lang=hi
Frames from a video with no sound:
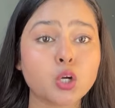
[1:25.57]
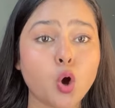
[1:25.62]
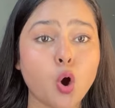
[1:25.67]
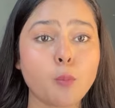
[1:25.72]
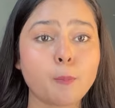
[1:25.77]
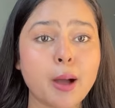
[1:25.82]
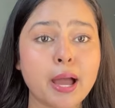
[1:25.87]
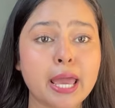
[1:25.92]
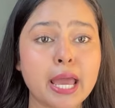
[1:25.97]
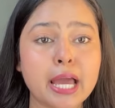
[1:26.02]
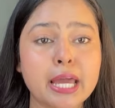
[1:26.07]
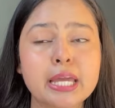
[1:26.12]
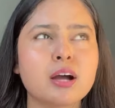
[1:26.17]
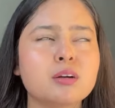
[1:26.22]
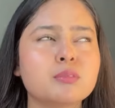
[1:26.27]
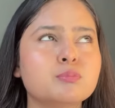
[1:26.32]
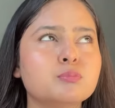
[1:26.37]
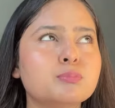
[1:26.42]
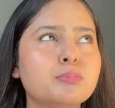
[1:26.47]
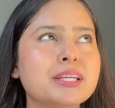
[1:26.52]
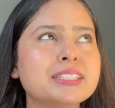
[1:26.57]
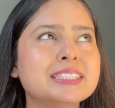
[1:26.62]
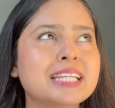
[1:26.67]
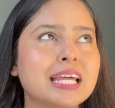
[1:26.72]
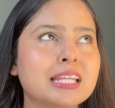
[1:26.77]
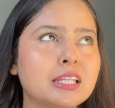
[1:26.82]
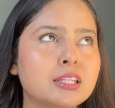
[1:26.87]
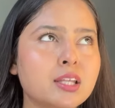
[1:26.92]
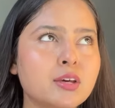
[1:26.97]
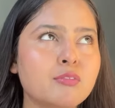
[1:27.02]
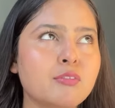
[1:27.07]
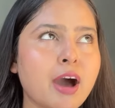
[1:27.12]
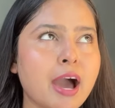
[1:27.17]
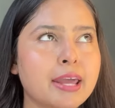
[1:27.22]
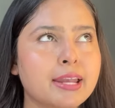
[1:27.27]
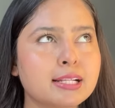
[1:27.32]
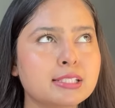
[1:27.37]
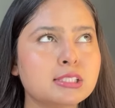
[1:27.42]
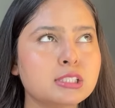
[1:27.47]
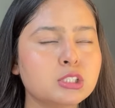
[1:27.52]
टॉप आया है मैं ज़्यादातर
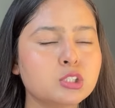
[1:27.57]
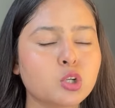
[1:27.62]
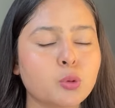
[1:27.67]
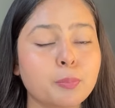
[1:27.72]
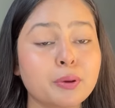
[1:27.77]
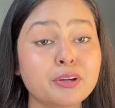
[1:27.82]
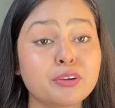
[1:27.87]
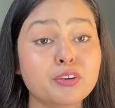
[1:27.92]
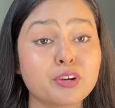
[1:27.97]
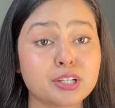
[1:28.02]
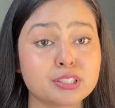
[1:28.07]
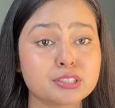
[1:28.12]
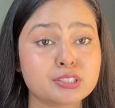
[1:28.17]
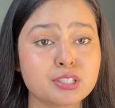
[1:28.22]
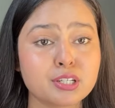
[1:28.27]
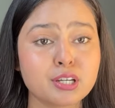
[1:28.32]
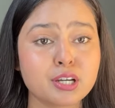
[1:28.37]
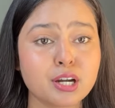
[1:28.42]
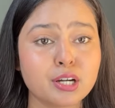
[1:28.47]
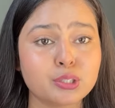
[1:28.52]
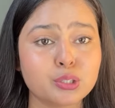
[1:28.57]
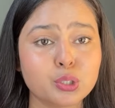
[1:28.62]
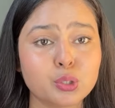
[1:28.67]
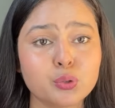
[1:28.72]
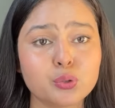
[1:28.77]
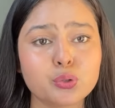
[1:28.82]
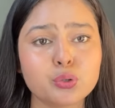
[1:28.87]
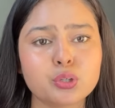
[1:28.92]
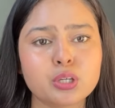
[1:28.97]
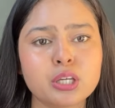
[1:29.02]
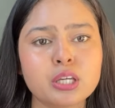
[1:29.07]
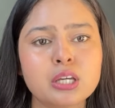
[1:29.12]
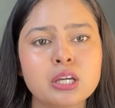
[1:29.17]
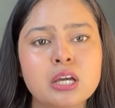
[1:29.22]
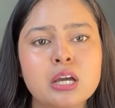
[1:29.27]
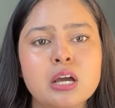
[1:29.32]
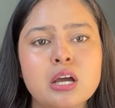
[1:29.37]
वायरल चीज़ों पर ट्रस्ट नहीं करती हूँ क्योंकि